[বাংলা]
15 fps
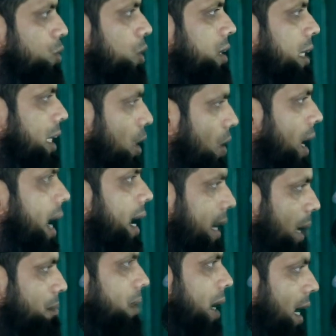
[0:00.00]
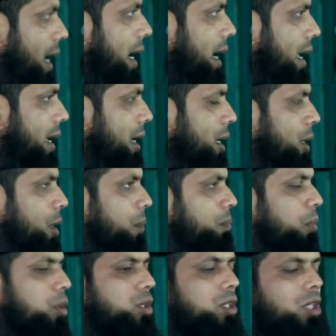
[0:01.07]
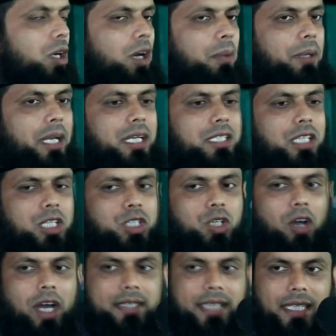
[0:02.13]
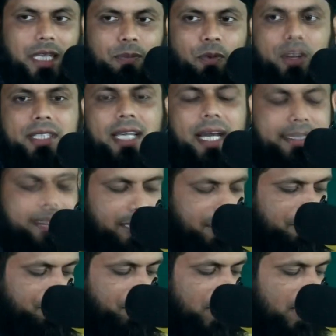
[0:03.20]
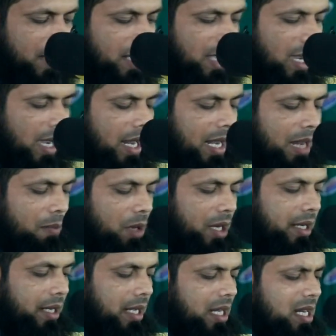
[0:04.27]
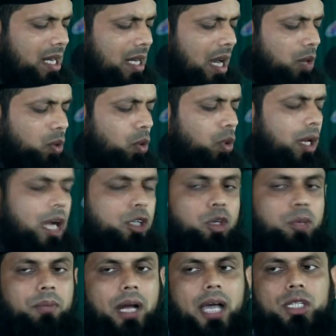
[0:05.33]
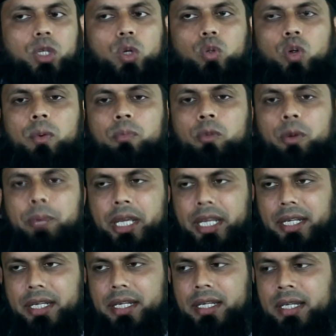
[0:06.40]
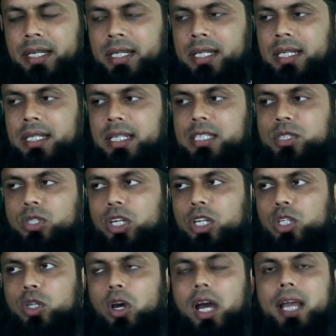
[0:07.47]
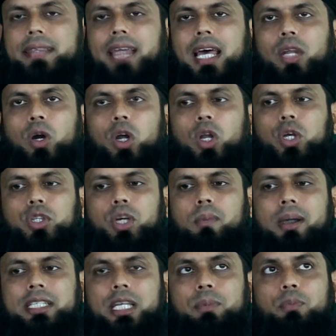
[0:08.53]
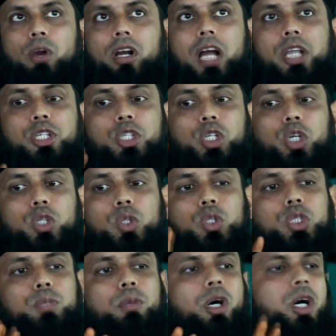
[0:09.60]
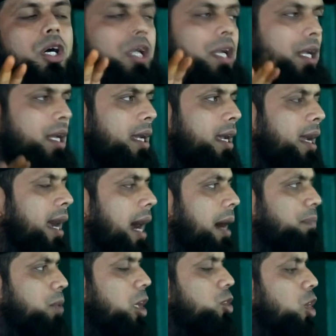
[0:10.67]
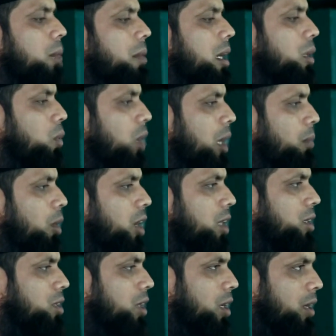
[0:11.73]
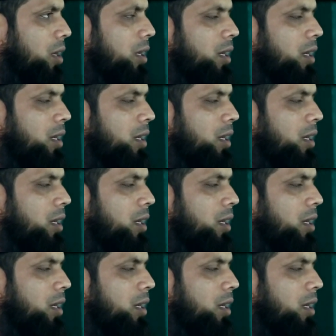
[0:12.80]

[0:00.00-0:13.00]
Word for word: যদি কেউ হারাম খায় বুঝতে হবে সে শয়তানের পথে আছে আল্লাহ বলেন ইন্নাহু লাকুম আদুবুম মুবিন নিশ্চয়ই শয়তান হলো তোমাদের প্রকাশ্য দুশ্মন আপনারা জবান খুলে বলেন তো